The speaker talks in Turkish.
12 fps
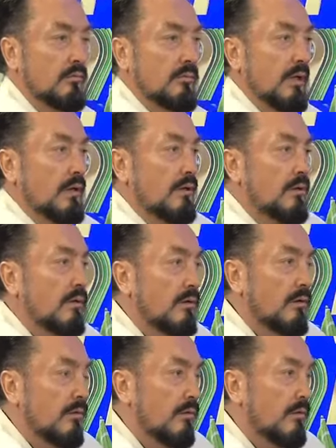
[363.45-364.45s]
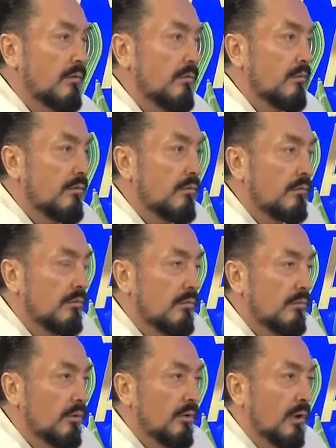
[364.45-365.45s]
Yani
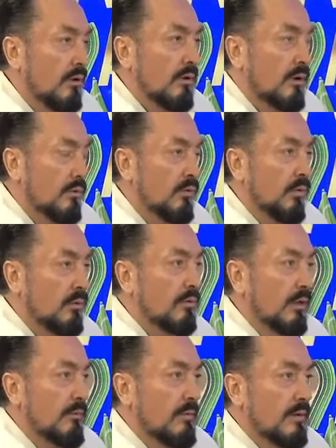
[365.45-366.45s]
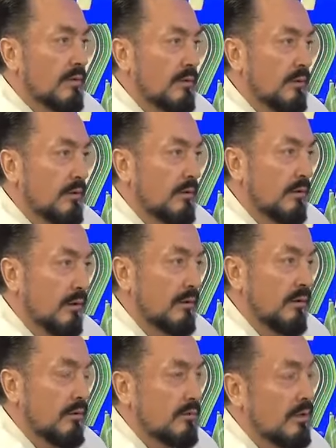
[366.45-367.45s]
bu Allah'ın oğlu denmesi,
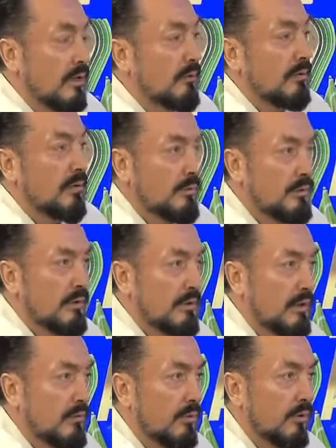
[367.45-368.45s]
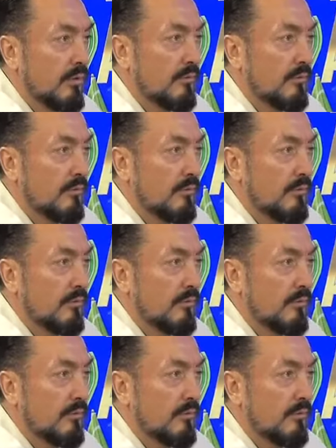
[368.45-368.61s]
Cenab-ı Allah bunu istemiyor.